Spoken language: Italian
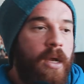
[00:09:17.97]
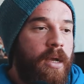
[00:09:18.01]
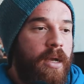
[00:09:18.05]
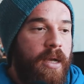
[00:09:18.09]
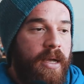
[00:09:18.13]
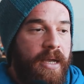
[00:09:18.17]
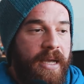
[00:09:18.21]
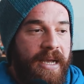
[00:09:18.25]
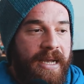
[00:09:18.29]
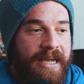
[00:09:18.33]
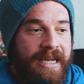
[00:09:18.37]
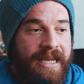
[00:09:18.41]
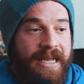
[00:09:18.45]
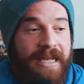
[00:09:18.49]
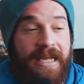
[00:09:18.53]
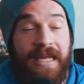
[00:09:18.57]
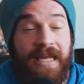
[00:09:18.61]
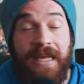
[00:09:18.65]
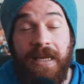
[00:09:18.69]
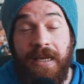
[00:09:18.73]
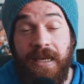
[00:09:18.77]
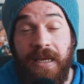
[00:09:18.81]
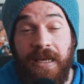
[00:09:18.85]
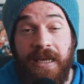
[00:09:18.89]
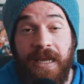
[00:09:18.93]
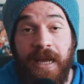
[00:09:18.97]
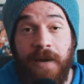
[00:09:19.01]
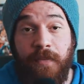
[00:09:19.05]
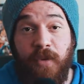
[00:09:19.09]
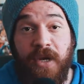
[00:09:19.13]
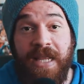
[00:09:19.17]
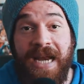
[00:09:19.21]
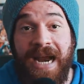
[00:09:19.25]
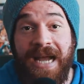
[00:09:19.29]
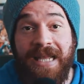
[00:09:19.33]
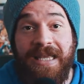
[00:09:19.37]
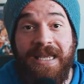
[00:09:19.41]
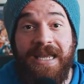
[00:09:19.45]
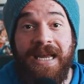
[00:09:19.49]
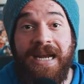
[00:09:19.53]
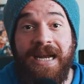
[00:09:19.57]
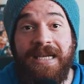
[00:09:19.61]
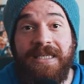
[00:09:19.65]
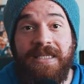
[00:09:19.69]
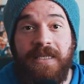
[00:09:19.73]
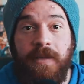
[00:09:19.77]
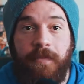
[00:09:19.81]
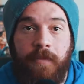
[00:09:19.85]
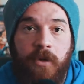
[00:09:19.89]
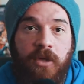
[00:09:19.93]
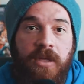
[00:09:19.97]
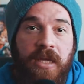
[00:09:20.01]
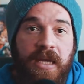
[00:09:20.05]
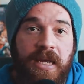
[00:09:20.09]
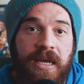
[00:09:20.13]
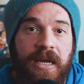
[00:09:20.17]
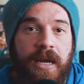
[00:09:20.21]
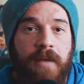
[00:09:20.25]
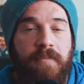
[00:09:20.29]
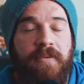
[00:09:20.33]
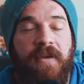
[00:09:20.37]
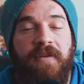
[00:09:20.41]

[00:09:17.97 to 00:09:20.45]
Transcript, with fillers: eh, carboidrati, grassi e proteine,